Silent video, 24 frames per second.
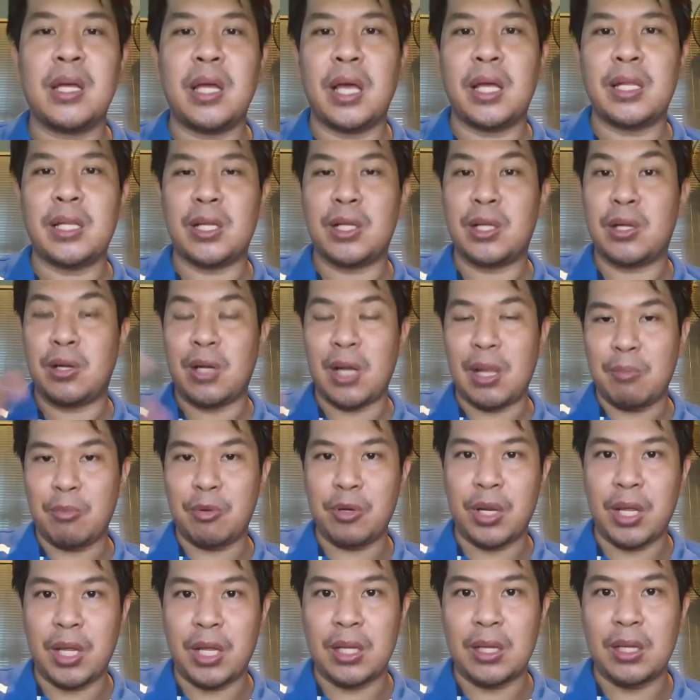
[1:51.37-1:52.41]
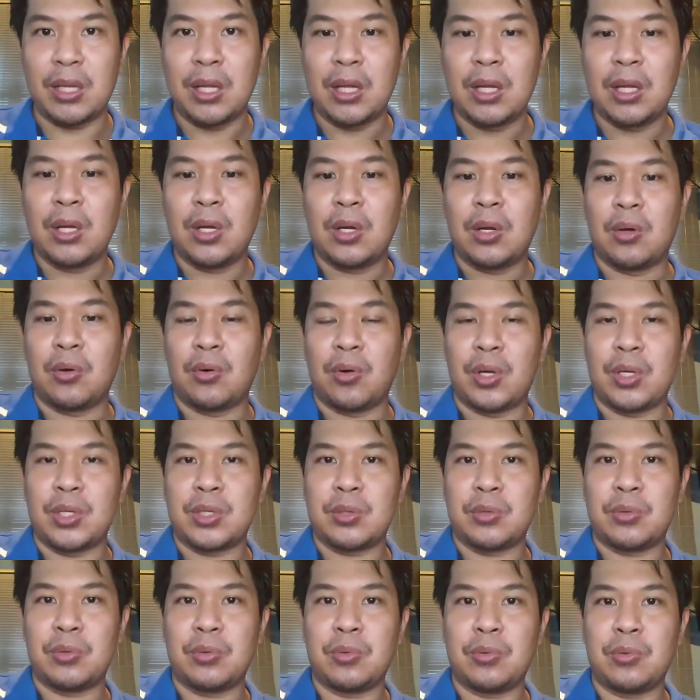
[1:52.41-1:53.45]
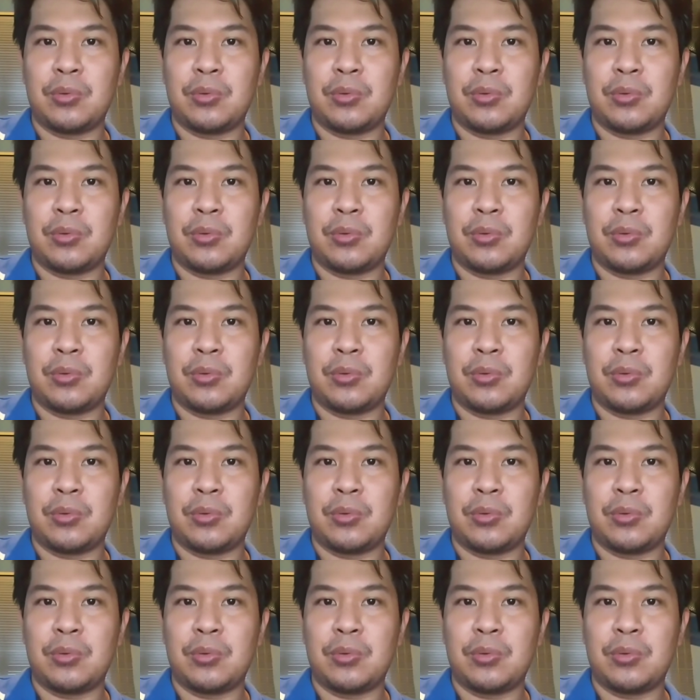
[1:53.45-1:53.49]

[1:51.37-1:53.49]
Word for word: and then their lemonade okay so